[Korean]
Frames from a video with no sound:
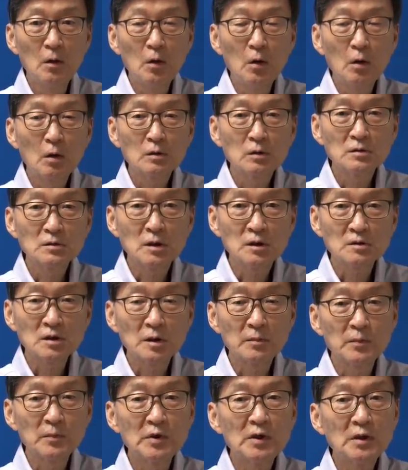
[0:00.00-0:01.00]
어, 근데
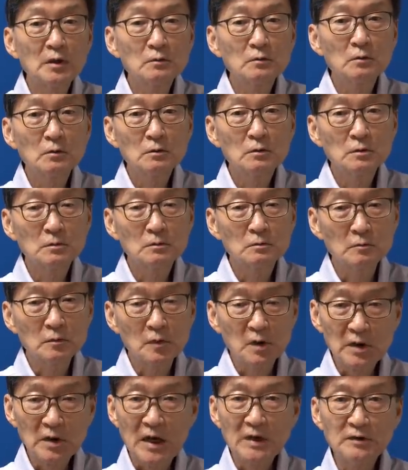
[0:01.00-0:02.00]
이제 미국은
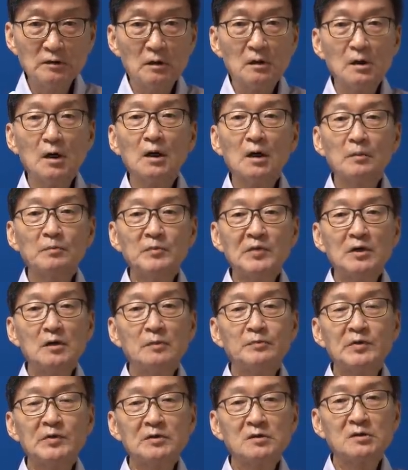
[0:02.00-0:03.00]
뭐 강력하게
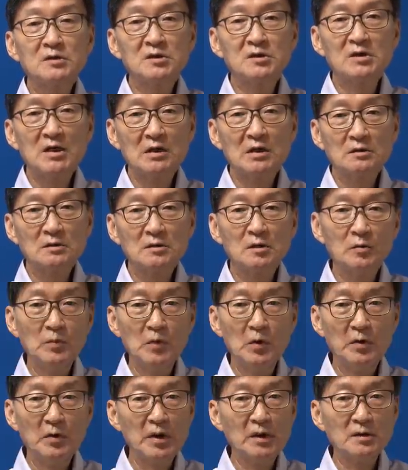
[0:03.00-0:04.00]
필리핀 지지하는
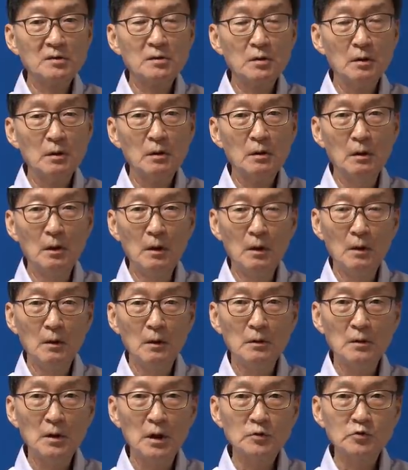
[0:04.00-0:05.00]
성명을 했어요.
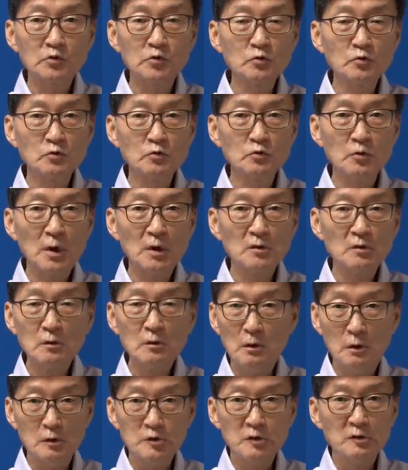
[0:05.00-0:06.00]
야, 중국에 저건
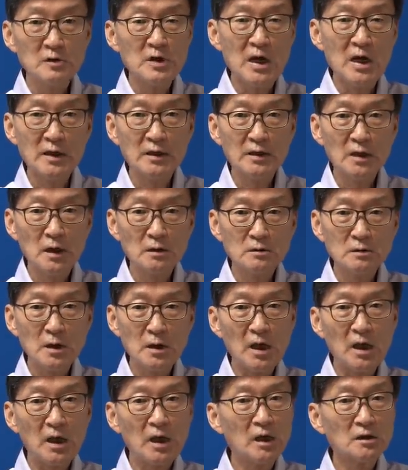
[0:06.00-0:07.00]
어선이 아니다. 저는
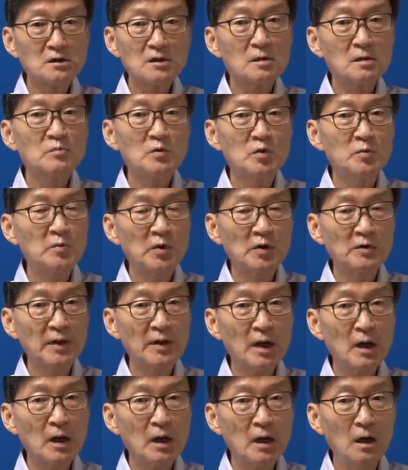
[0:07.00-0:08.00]

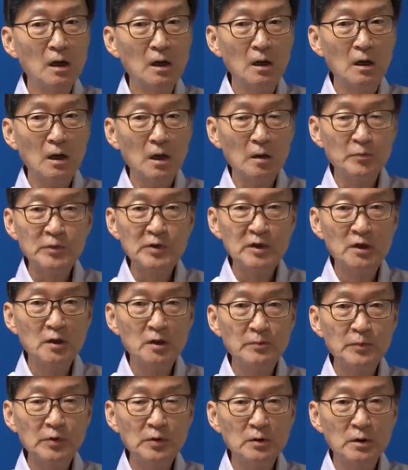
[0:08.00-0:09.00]
해상민변대가 아,
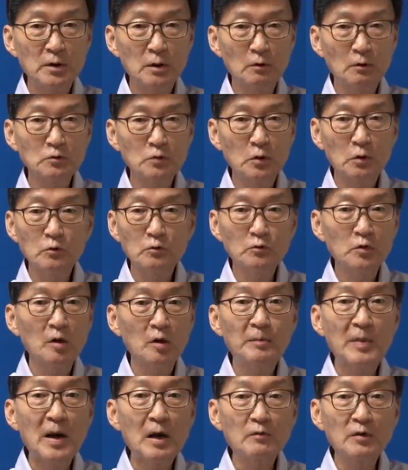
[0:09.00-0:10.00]
필리핀의 영토를
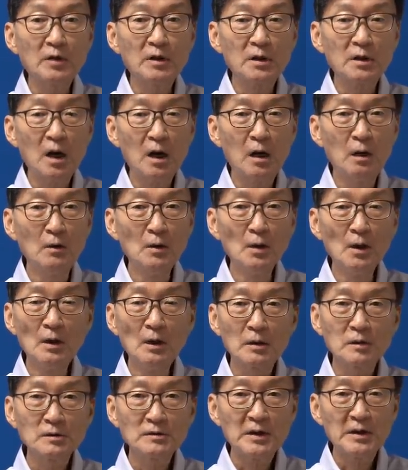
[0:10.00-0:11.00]
위협하고 있다.
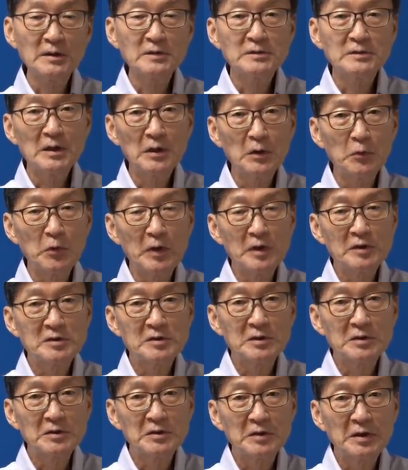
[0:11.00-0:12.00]
근데 이제
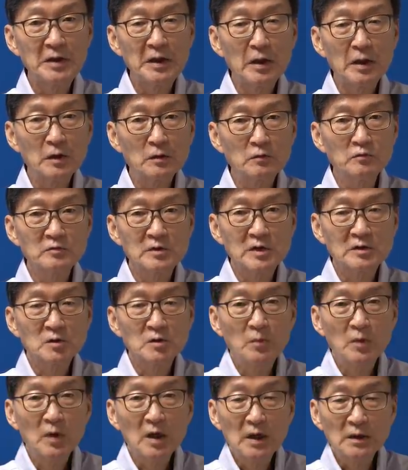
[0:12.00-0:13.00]
외신의 군사
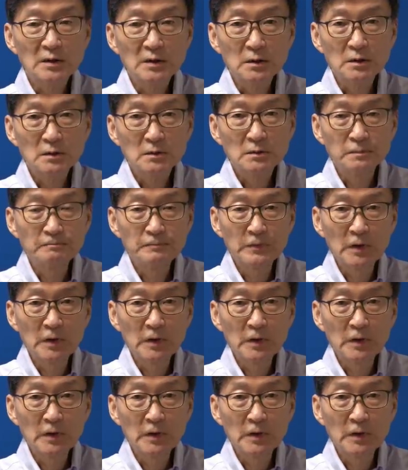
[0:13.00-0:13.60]
전문가들은